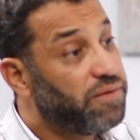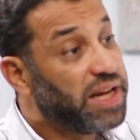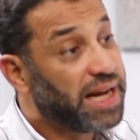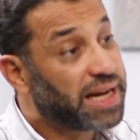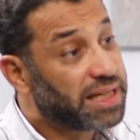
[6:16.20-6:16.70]

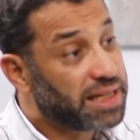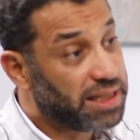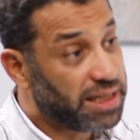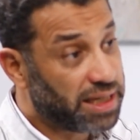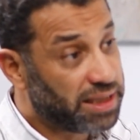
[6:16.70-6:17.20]
في حاجات
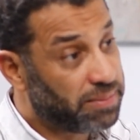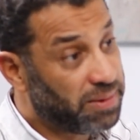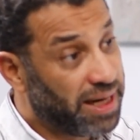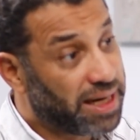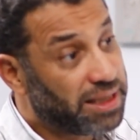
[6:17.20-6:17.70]
كتيره جدا
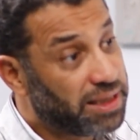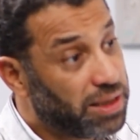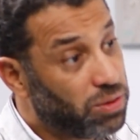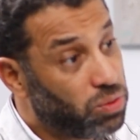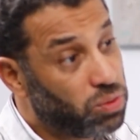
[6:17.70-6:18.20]
من الحاجات
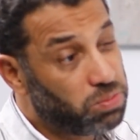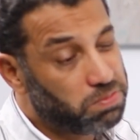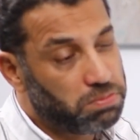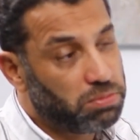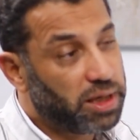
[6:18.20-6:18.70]
اللي
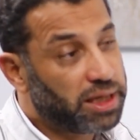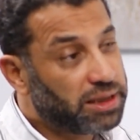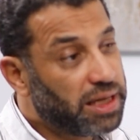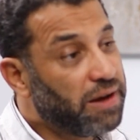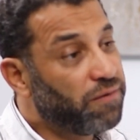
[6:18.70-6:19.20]

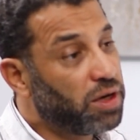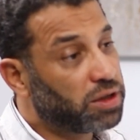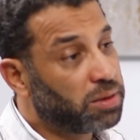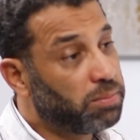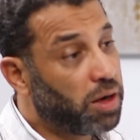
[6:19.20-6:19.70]
اختلاف
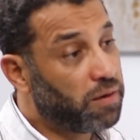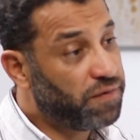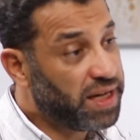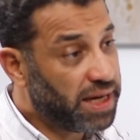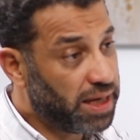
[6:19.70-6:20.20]
الاطباء
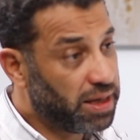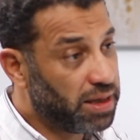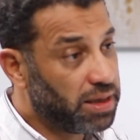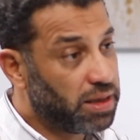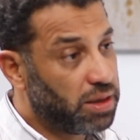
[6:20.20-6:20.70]
فيها
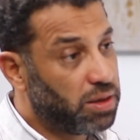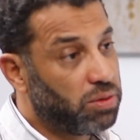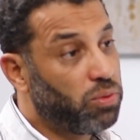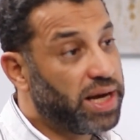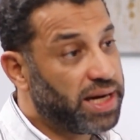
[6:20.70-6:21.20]

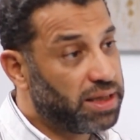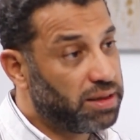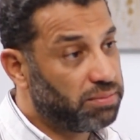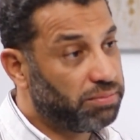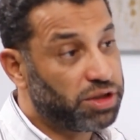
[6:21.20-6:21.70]
وارد
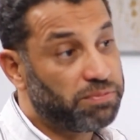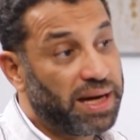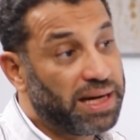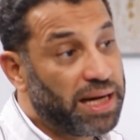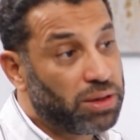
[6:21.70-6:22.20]
مش
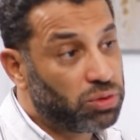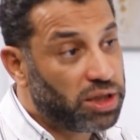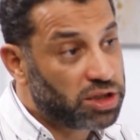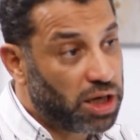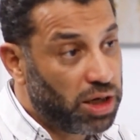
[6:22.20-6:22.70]
معناه انه
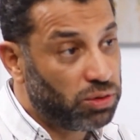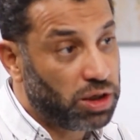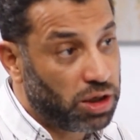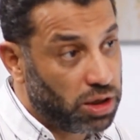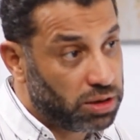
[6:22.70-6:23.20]
ده صح
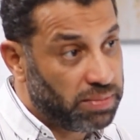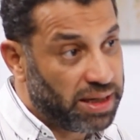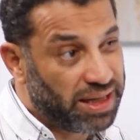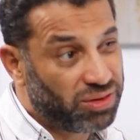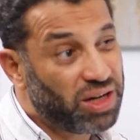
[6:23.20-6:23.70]
وده غلط
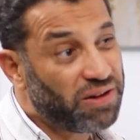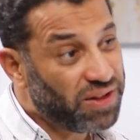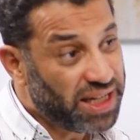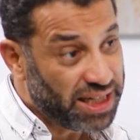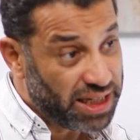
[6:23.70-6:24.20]
معناه انه انا
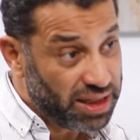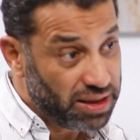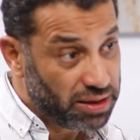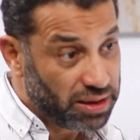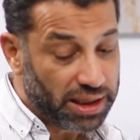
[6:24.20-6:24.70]
في ايدي
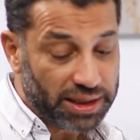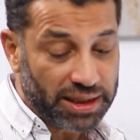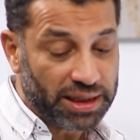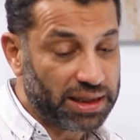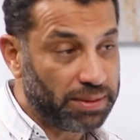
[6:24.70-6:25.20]

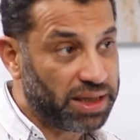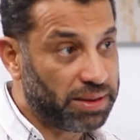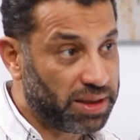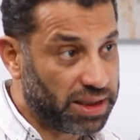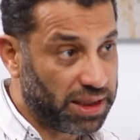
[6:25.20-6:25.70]
التكنيك ده
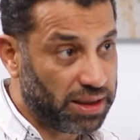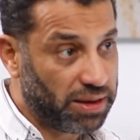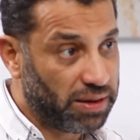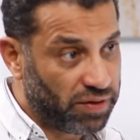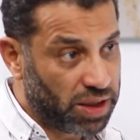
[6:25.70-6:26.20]
بيجيب نتيجه
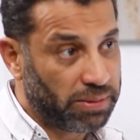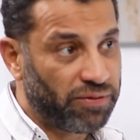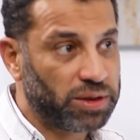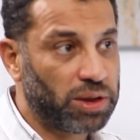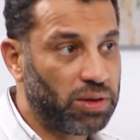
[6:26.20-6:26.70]
فانا
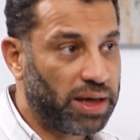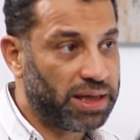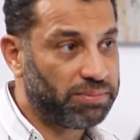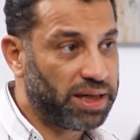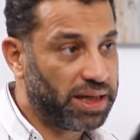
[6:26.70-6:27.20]
بفضله
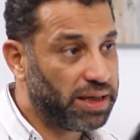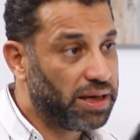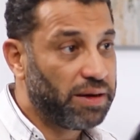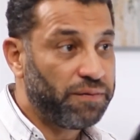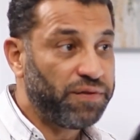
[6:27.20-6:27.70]
العيان بتاعي
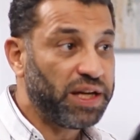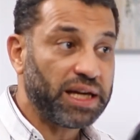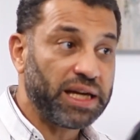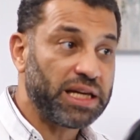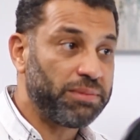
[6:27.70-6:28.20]
في
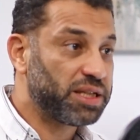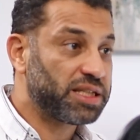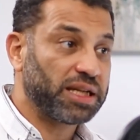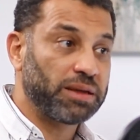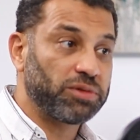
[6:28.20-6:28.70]
غيري
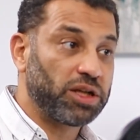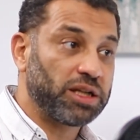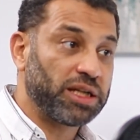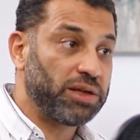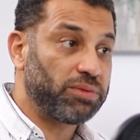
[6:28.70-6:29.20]
بيستخدم
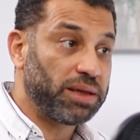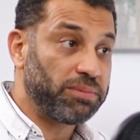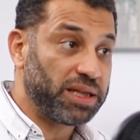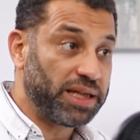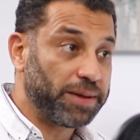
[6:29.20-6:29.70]
طريقه تانية
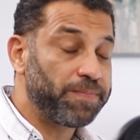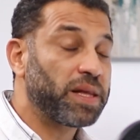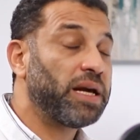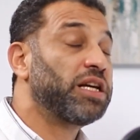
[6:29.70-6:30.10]
وتجيب نتيجه